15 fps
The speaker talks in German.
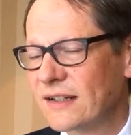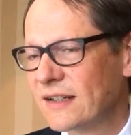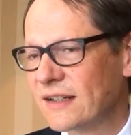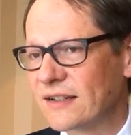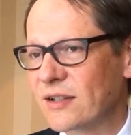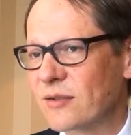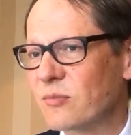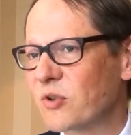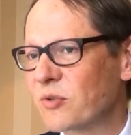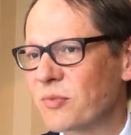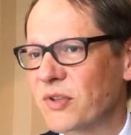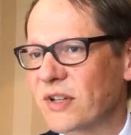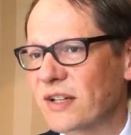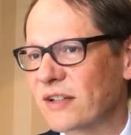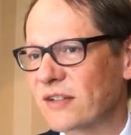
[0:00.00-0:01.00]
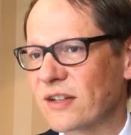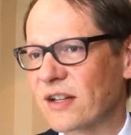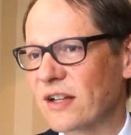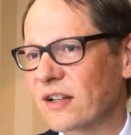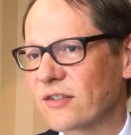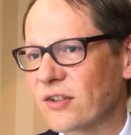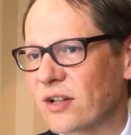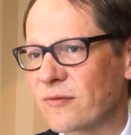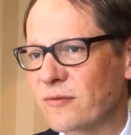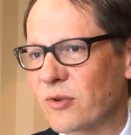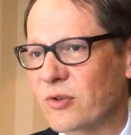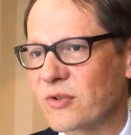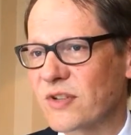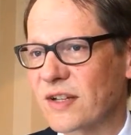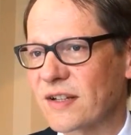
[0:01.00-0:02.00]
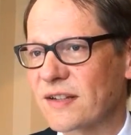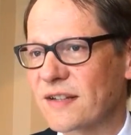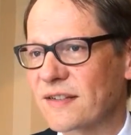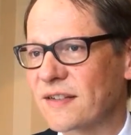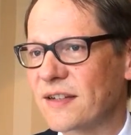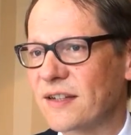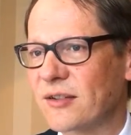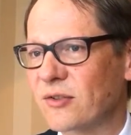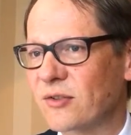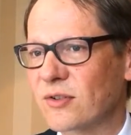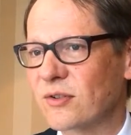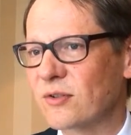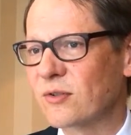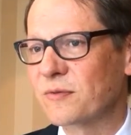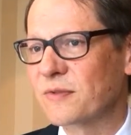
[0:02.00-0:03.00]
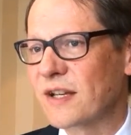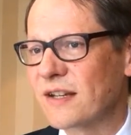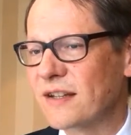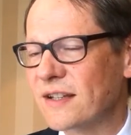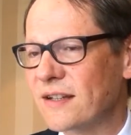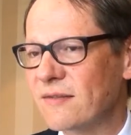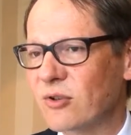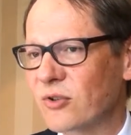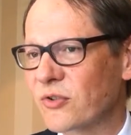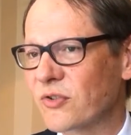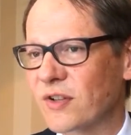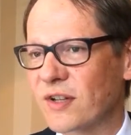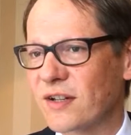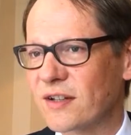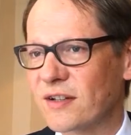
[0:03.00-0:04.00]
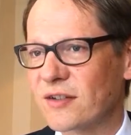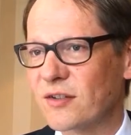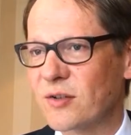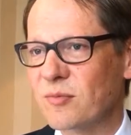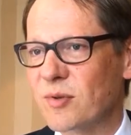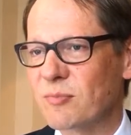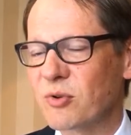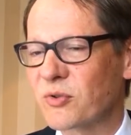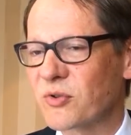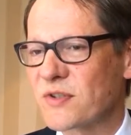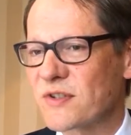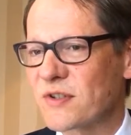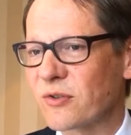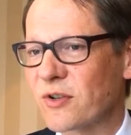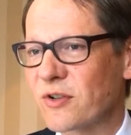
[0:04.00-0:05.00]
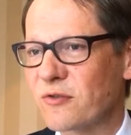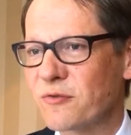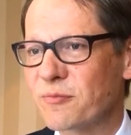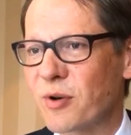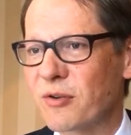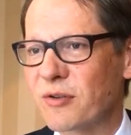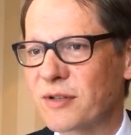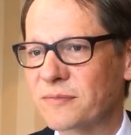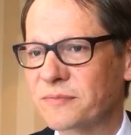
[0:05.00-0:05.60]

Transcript: äh, dort muss man sicher so, also ein bisschen vorsichtig sein und, und auf diesen Niveaus äh, nicht Positionen aufbauen.